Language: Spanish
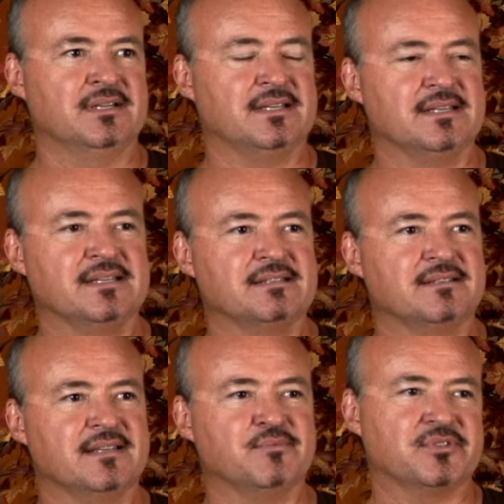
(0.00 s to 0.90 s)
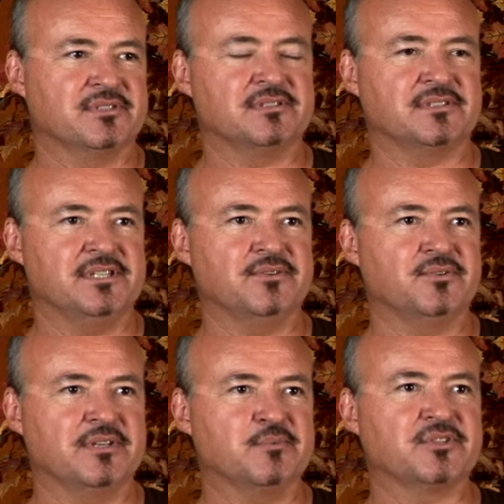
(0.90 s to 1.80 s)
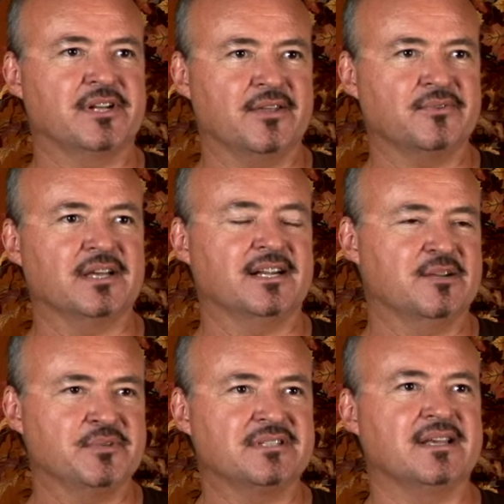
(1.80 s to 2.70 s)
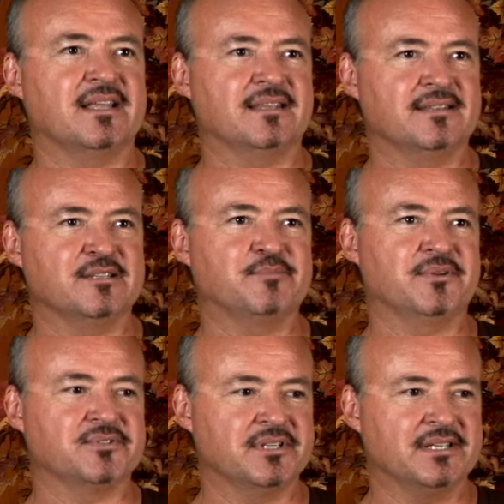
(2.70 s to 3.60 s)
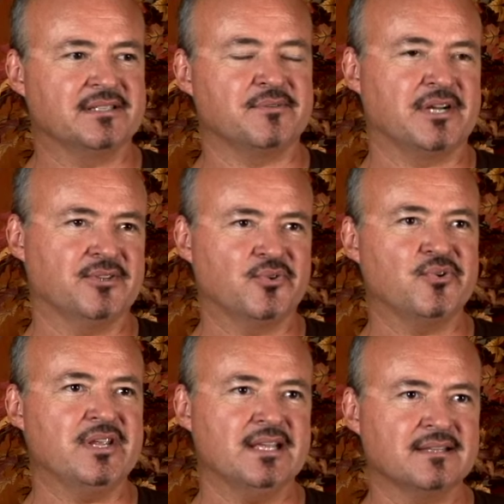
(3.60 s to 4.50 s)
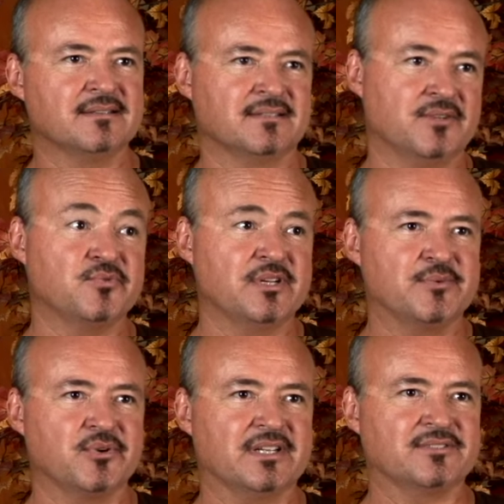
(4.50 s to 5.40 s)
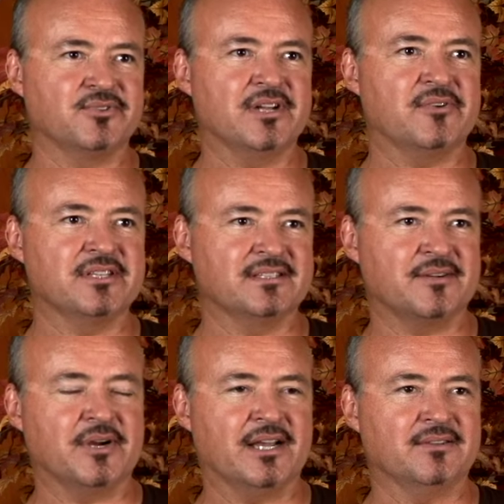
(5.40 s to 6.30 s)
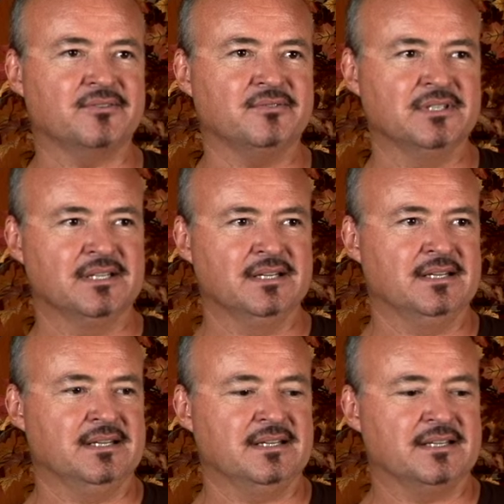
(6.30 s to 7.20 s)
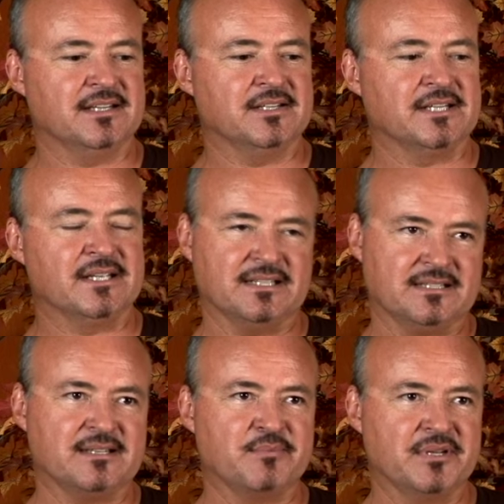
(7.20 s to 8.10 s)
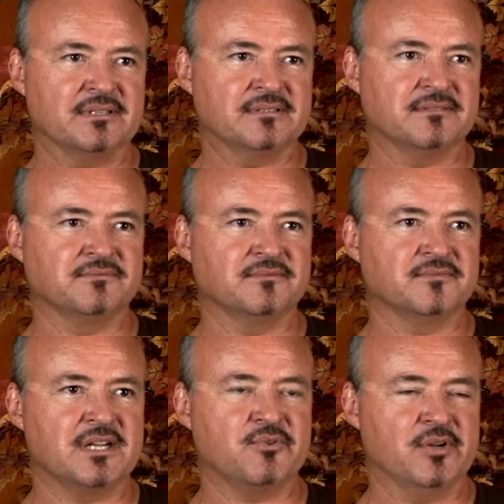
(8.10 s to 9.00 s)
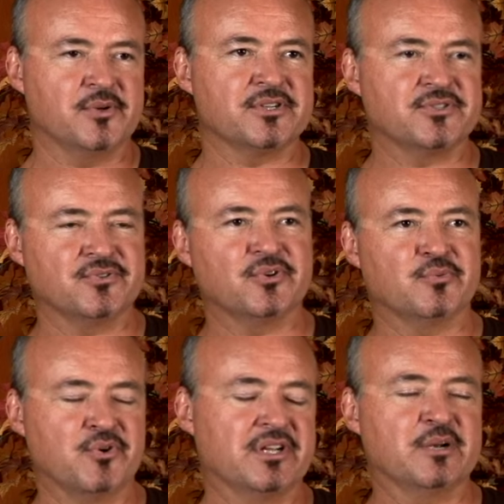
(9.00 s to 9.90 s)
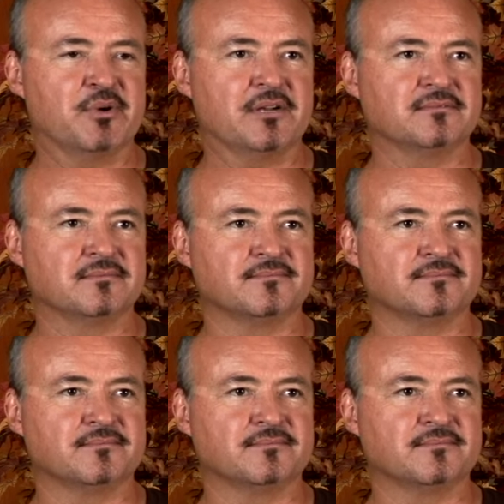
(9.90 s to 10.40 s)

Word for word: este, hemos sido y hemos creado una gran amistad y espero seguir trabajando con ella. Tengo un libro que estoy ahorita trabajando, que, es también una colaboración con Monica Brown.